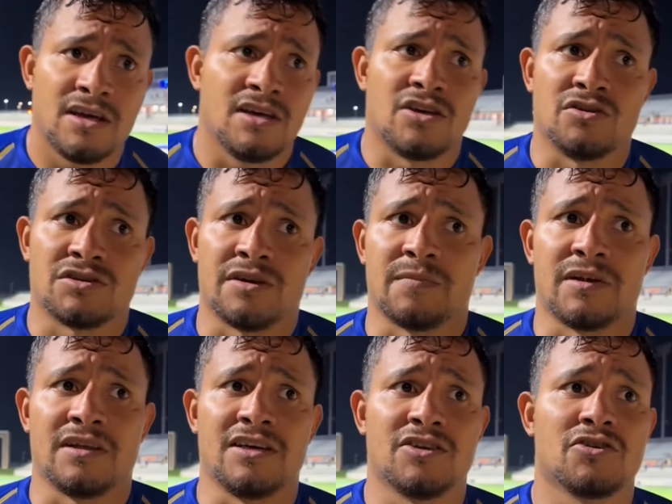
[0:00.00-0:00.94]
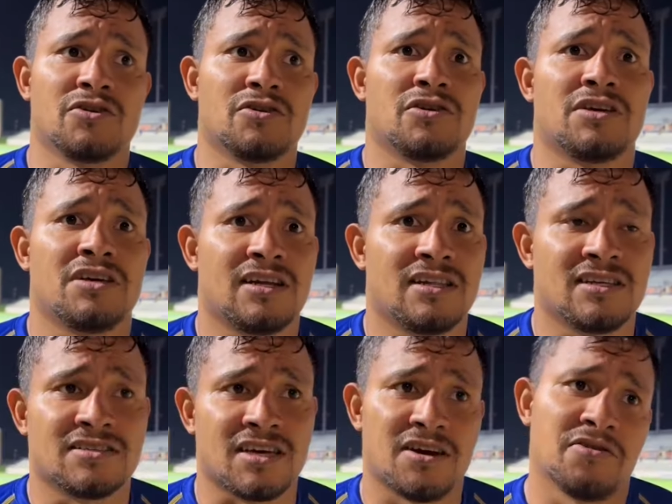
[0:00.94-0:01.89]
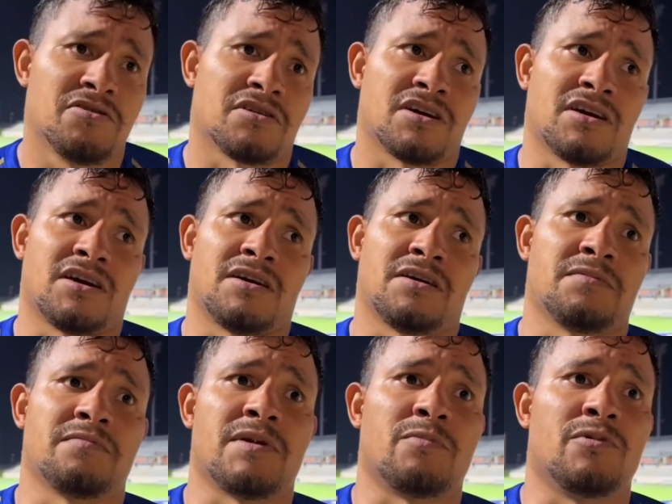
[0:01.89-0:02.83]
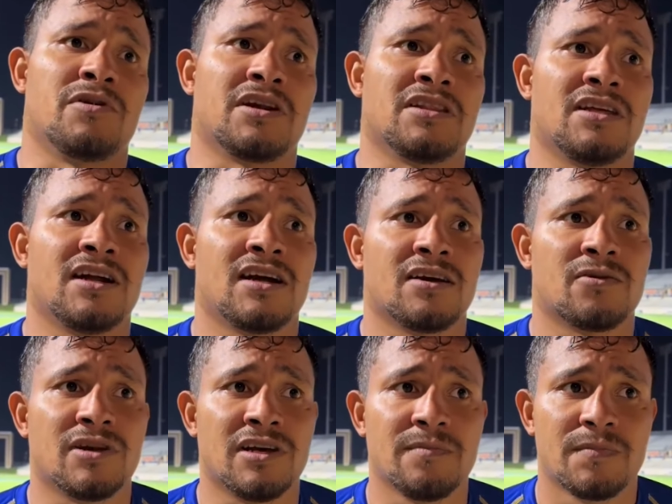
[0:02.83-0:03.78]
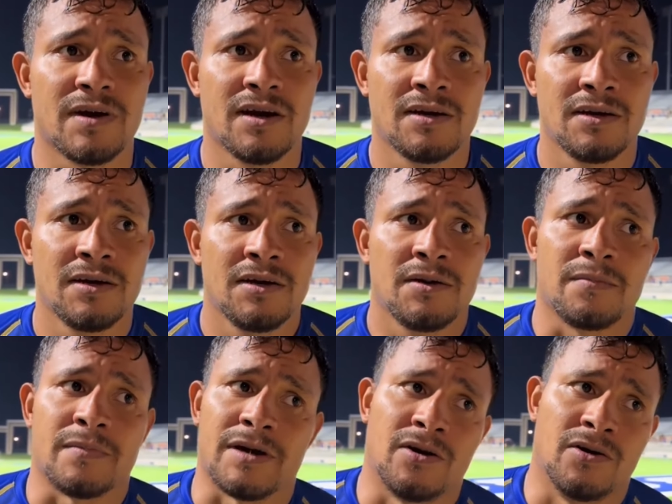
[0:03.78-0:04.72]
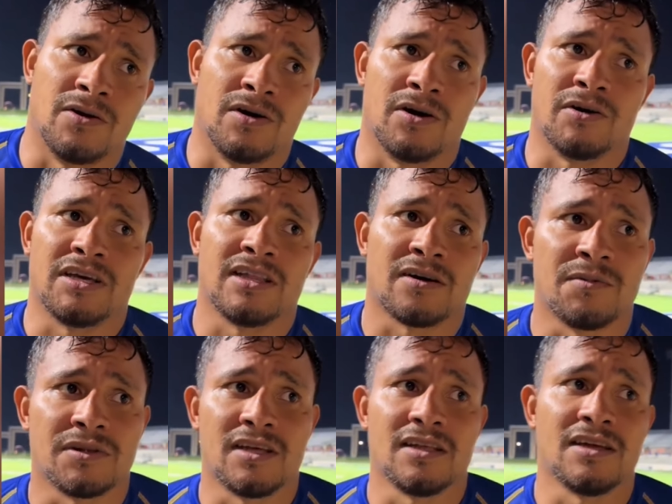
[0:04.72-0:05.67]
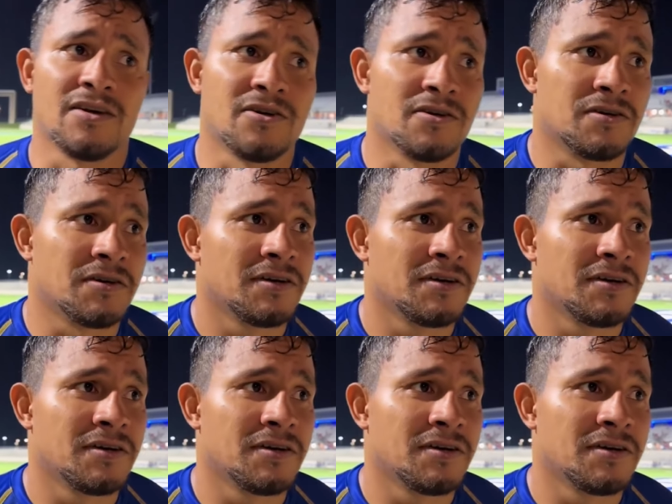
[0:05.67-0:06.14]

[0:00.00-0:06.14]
yo siempre he dicho eh, y el deseo que me puedo retirar en Olimpia, pero ahorita como te digo,